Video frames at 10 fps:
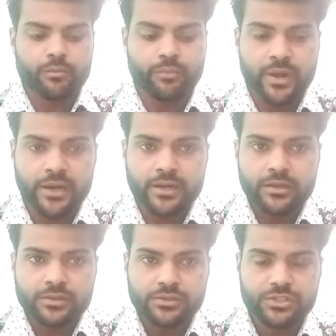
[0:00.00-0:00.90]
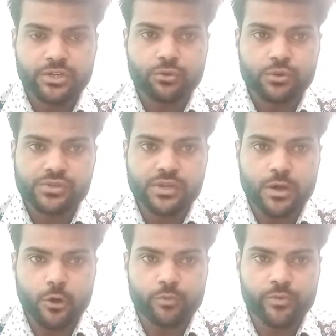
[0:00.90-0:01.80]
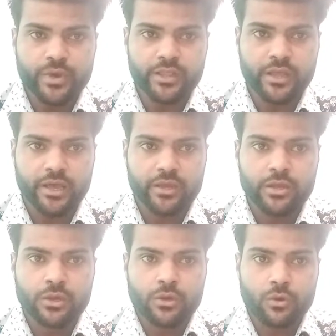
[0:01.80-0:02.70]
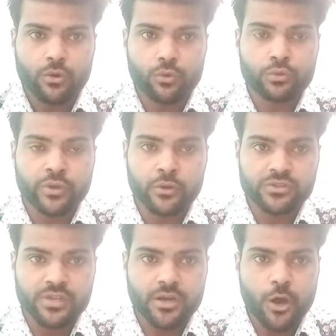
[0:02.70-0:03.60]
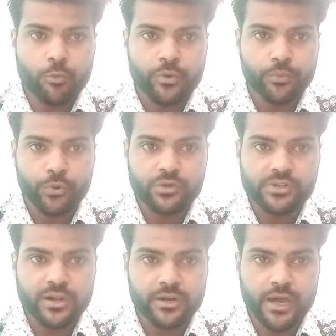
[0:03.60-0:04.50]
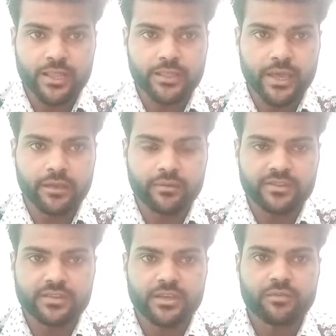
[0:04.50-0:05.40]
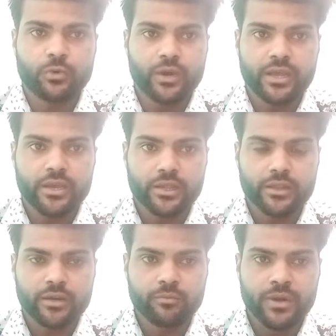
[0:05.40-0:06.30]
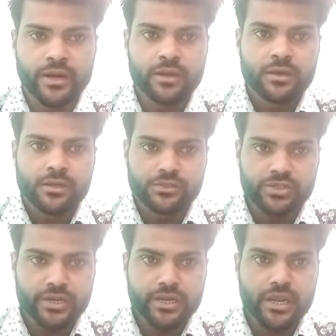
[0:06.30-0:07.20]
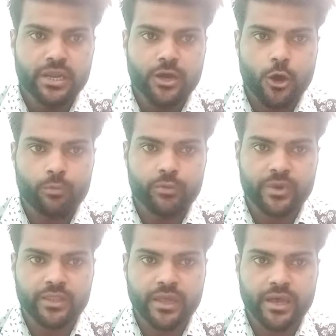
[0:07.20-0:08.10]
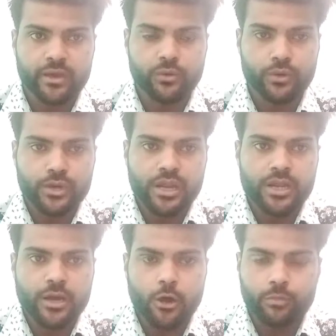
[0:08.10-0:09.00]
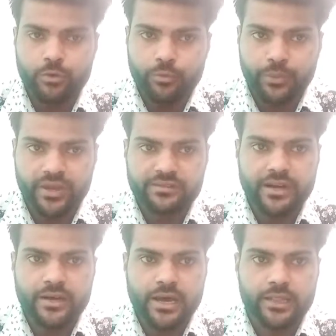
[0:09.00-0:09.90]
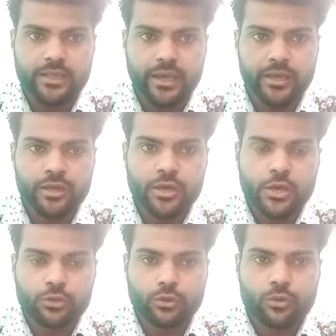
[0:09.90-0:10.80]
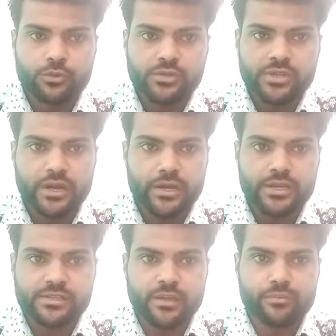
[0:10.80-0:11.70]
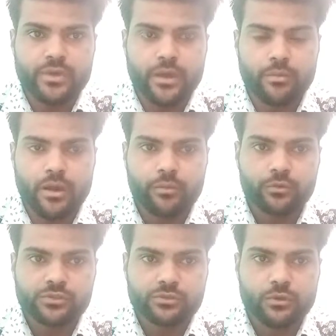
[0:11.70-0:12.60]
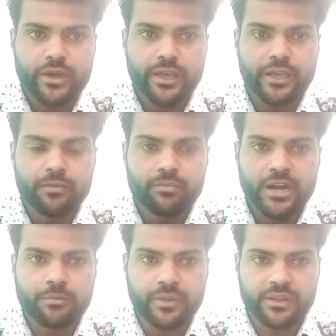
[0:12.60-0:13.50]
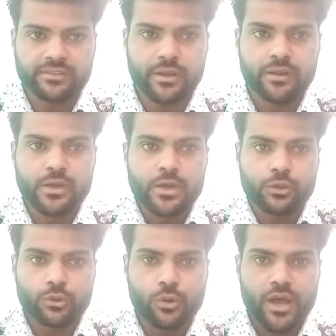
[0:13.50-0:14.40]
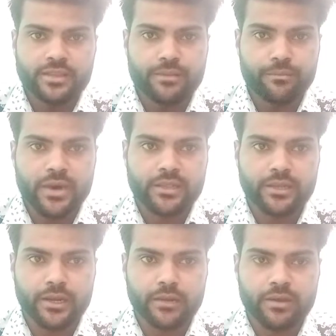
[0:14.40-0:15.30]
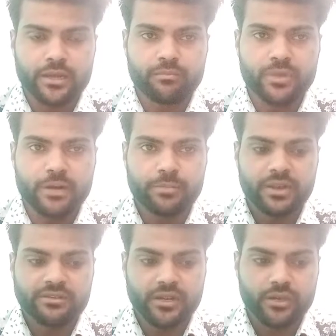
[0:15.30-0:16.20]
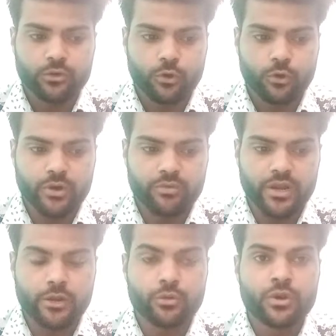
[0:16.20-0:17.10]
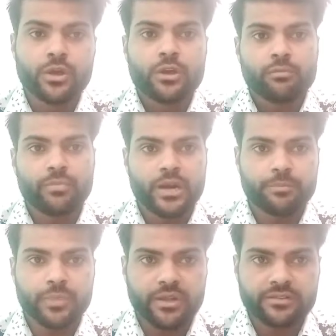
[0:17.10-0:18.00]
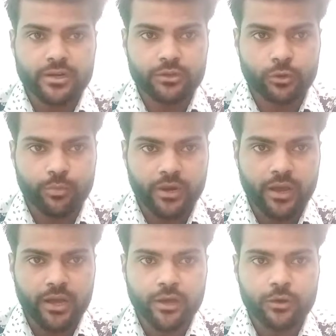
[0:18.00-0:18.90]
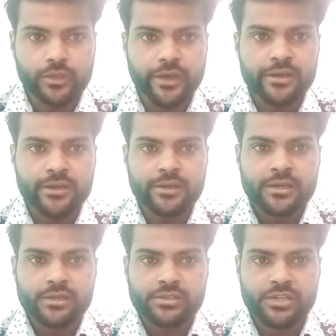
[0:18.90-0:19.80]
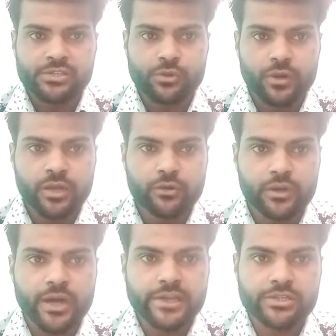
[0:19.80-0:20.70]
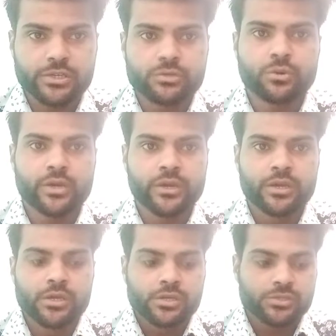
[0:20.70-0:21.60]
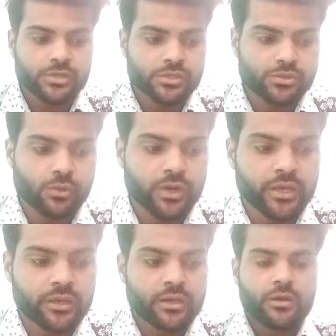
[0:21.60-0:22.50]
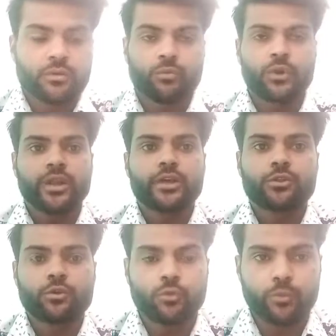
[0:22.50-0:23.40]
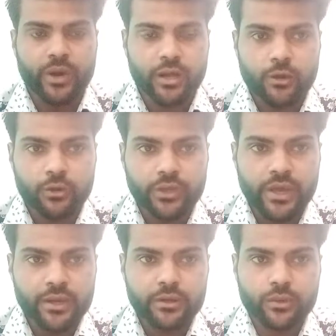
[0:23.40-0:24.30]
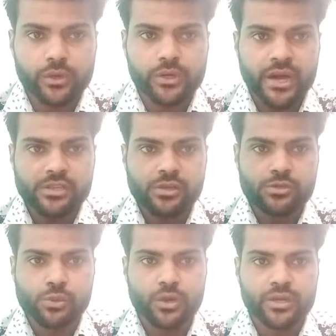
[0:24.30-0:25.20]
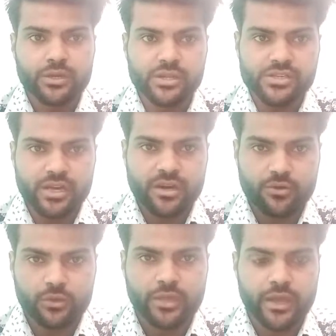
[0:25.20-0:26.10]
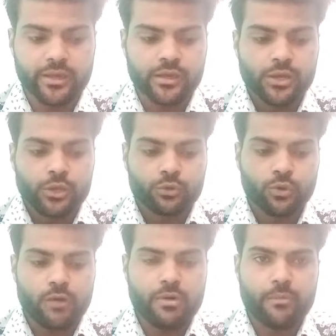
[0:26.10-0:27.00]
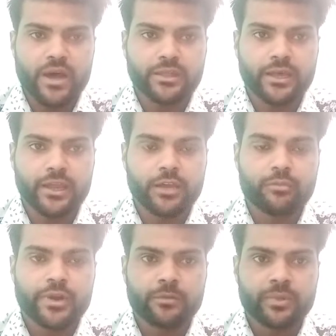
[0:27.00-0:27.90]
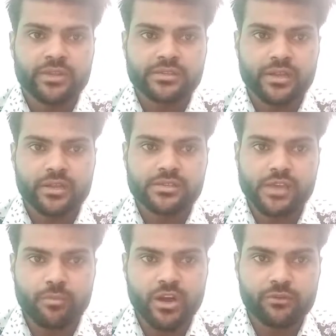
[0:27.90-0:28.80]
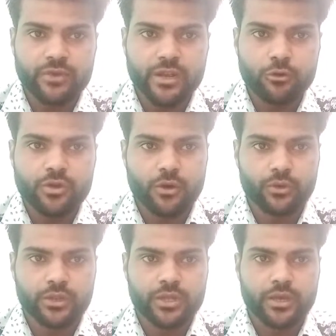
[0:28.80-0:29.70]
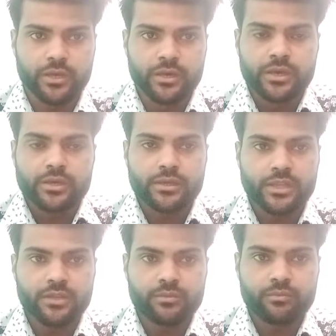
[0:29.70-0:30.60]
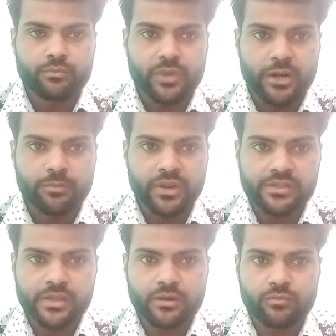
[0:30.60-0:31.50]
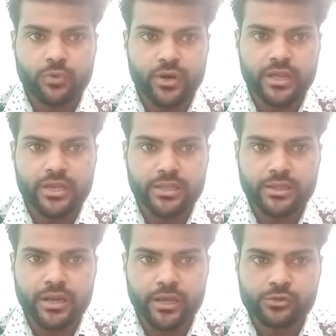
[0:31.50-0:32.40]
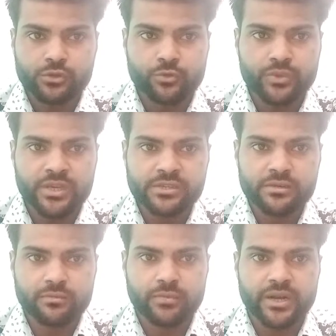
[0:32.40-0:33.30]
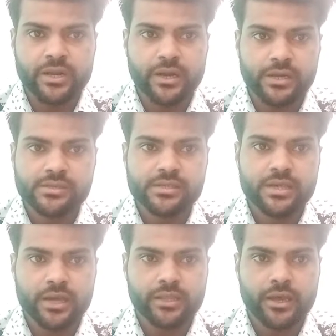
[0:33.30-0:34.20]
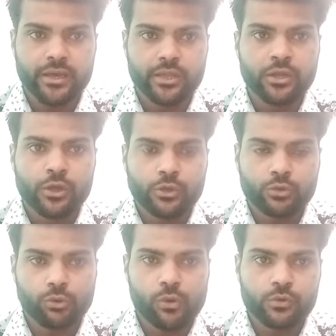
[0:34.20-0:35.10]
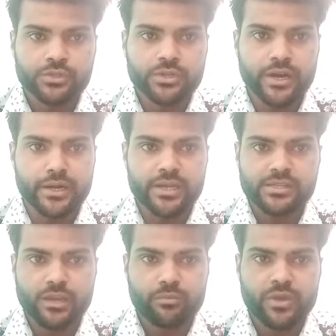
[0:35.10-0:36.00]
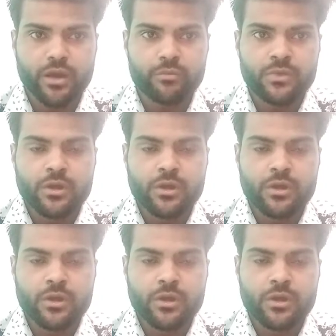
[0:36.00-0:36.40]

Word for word: ब्लड जिन कोशिकाओं में बहता है और उन कोशिकाओं पर प्रेशर डालता है जैसे कि बॉडी के अंदर ब्लड जिन नलिकाओं में बहता है उन नलिकाओं में वो प्रेशर डालता है तो उस कंडीशन में हम आप उसको कहेंगे ब्लड प्रेशर तो आज हम बात करने वाले हैं ब्लड प्रेशर की नॉर्मल वैल्यू ब्लड प्रेशर दो प्रकार का होता है सिस्टोलिक और डायसिस्टोलिक सिस्टोलिक बोलेंगे तो ऊपर का होता है और डायसिस्टोलिक नीचे का होता है तो अब हम बात करेंगे ब्लड प्रेशर की सामान्य वैल्यू क्या होती है यदि ब्लड प्रेशर बॉडी के अंदर 120 बटे अस्सी आता है तो उस कंडीशन में हम